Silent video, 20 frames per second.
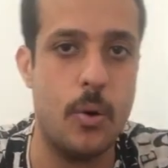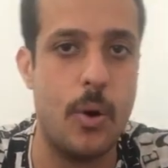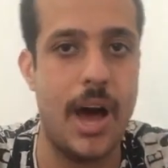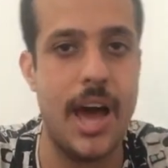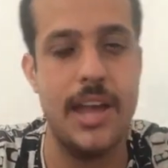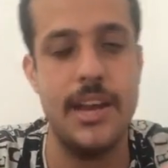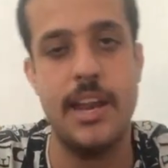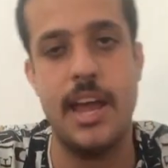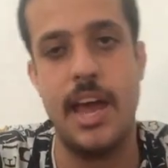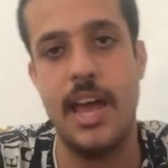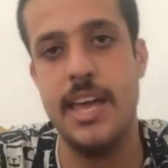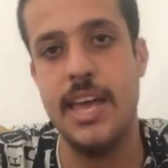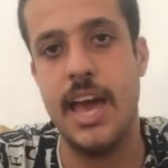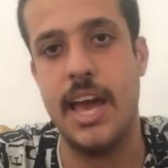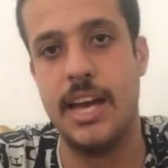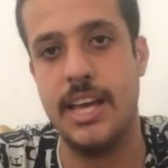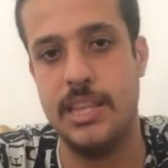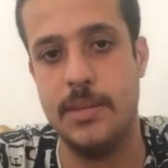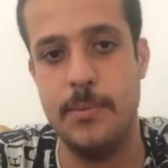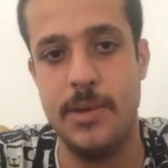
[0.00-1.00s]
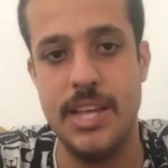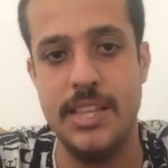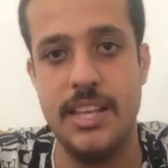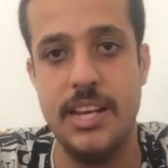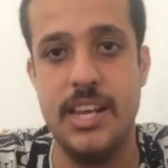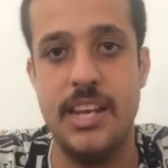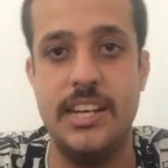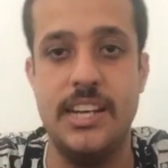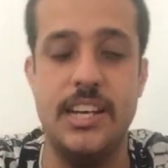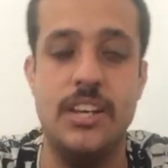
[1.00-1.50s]
وعن أي أكاديمية
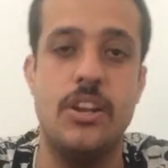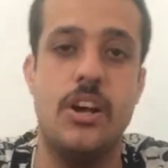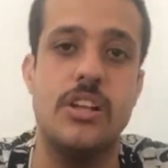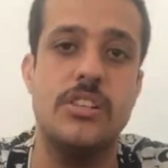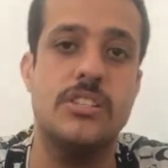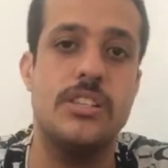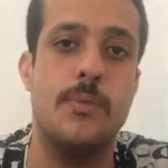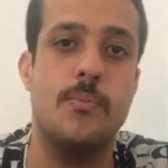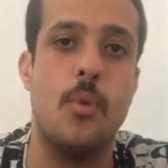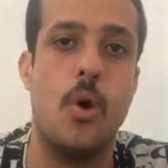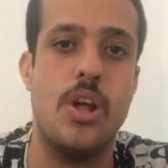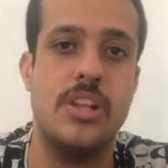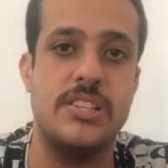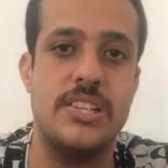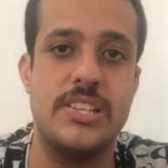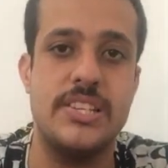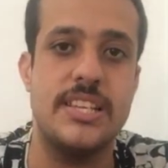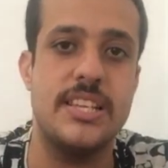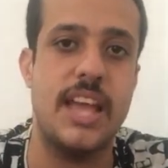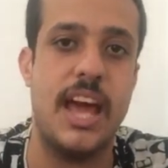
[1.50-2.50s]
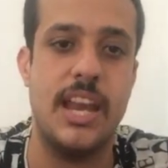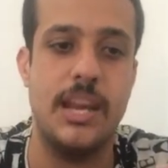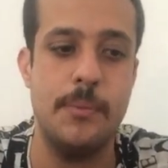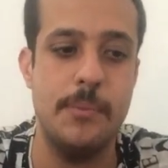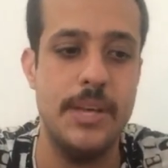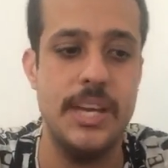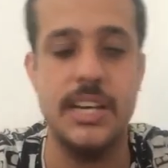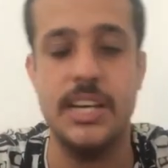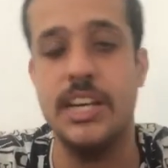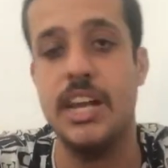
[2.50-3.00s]
تانية إن إحنا أصلا مؤسسة
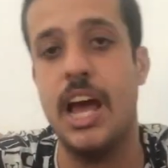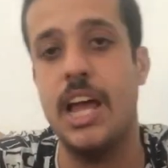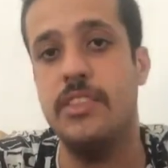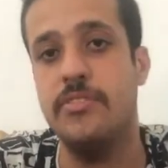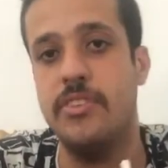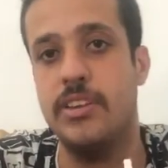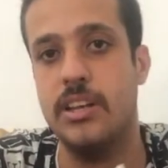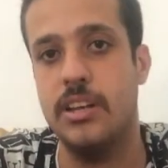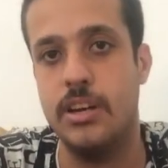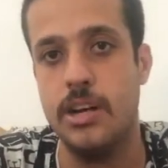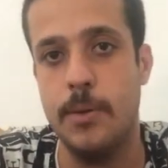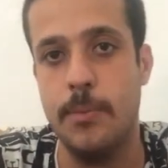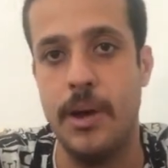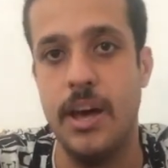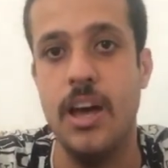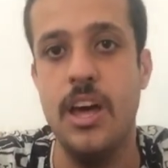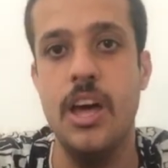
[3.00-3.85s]
تعليمية غير هادفة للربح